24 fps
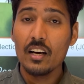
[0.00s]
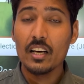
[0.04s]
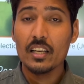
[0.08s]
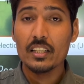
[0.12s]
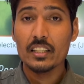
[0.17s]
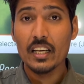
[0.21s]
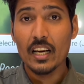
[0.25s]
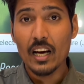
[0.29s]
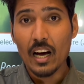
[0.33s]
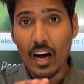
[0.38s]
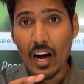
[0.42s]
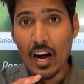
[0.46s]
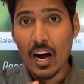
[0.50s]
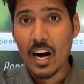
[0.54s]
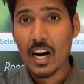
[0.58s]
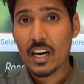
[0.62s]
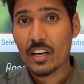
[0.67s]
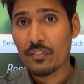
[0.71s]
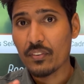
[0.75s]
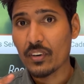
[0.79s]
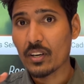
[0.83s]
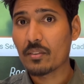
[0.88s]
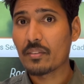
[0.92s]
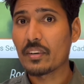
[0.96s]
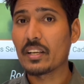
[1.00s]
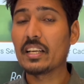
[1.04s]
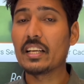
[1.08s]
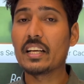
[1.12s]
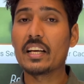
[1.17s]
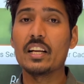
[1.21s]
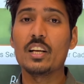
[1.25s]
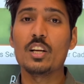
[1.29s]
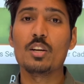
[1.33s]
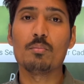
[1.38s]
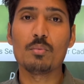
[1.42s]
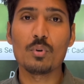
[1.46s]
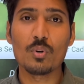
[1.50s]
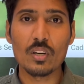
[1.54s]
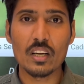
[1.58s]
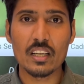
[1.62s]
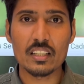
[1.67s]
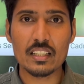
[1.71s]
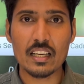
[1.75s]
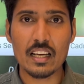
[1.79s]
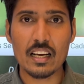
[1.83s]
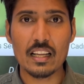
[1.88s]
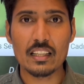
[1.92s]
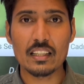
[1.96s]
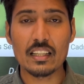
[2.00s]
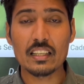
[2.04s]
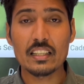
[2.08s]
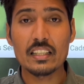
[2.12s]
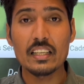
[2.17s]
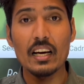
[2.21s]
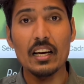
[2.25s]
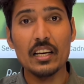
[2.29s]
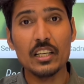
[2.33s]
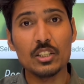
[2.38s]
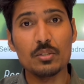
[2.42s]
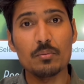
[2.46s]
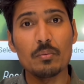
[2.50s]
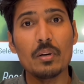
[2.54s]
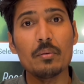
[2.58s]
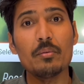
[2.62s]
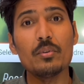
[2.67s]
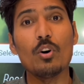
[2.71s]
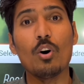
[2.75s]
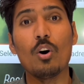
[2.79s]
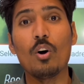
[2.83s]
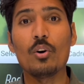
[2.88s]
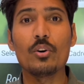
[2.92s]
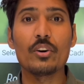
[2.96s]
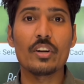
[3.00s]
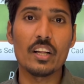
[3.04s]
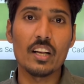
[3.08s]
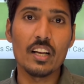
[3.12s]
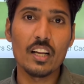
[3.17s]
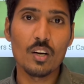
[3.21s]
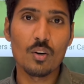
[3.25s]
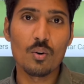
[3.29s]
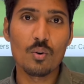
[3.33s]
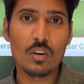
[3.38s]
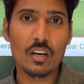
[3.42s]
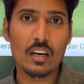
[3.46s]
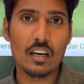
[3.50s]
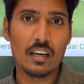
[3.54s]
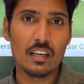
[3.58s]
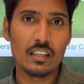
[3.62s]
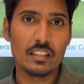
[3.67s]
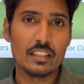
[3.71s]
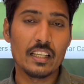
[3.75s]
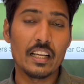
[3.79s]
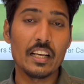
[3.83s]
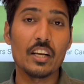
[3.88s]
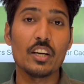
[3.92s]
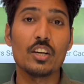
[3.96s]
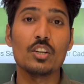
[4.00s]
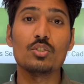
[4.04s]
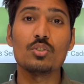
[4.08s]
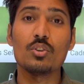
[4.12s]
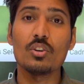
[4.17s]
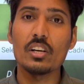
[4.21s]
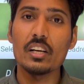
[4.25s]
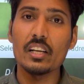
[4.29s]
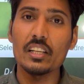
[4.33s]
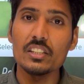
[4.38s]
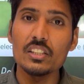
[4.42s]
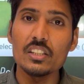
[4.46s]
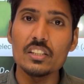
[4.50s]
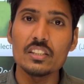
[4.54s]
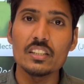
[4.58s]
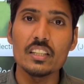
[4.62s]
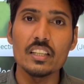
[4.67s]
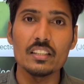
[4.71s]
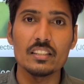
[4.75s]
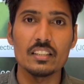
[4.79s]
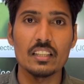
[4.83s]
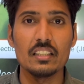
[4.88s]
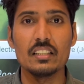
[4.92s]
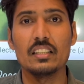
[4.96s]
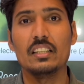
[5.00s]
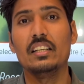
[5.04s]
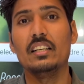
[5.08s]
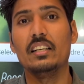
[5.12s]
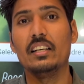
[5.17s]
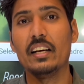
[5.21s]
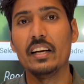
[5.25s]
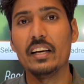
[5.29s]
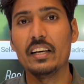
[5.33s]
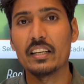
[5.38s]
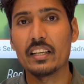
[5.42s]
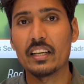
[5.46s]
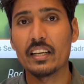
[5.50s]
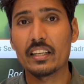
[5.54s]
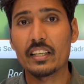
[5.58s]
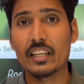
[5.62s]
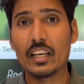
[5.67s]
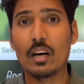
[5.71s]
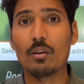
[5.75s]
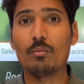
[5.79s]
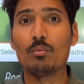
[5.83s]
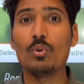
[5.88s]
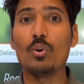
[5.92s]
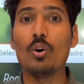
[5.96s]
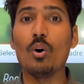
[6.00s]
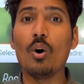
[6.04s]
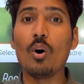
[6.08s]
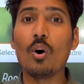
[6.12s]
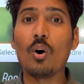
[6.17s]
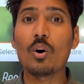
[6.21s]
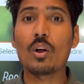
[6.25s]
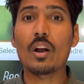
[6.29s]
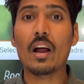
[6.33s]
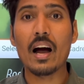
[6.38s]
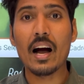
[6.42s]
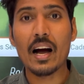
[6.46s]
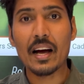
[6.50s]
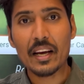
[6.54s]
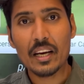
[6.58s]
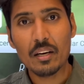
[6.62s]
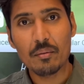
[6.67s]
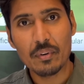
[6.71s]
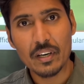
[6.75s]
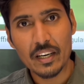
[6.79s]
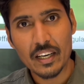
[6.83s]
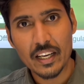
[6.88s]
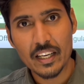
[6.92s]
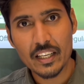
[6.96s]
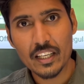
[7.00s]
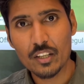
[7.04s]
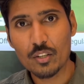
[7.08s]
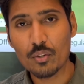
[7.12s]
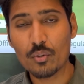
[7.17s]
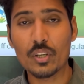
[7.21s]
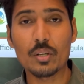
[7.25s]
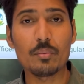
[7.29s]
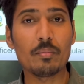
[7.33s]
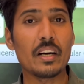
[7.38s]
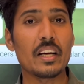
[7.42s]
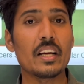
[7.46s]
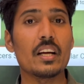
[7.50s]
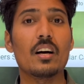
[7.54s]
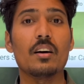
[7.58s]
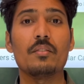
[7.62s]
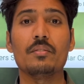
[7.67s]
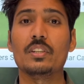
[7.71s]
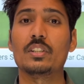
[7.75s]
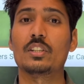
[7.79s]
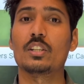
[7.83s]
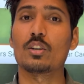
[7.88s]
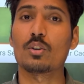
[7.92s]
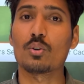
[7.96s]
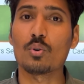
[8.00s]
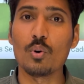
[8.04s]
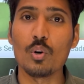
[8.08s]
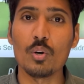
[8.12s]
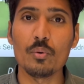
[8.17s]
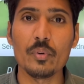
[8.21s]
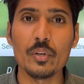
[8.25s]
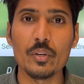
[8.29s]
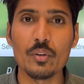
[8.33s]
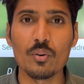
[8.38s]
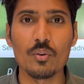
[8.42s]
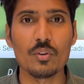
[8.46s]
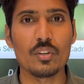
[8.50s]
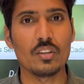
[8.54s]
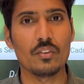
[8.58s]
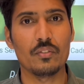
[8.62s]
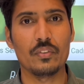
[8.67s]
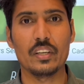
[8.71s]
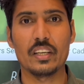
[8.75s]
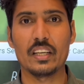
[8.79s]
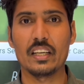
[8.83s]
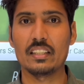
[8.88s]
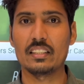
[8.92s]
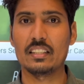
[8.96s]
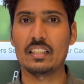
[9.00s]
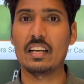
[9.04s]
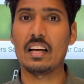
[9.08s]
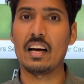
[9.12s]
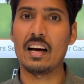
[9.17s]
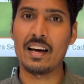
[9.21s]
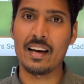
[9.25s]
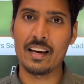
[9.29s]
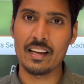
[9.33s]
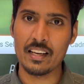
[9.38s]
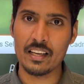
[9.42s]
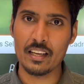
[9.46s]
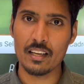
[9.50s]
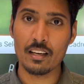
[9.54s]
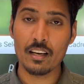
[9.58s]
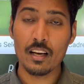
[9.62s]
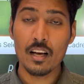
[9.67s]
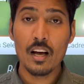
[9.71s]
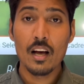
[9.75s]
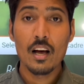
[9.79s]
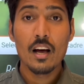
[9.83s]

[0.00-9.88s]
ये आठ फरवरी के लिए बोला जा रहा था क्या इसमें भी और डिले होगा यानी कि जो रजिस्ट्रेशन की डेट है क्या वो और आगे बढ़ेगी क्योंकि भाई अभी तक कोई भी नोटिफिकेशन आया नहीं है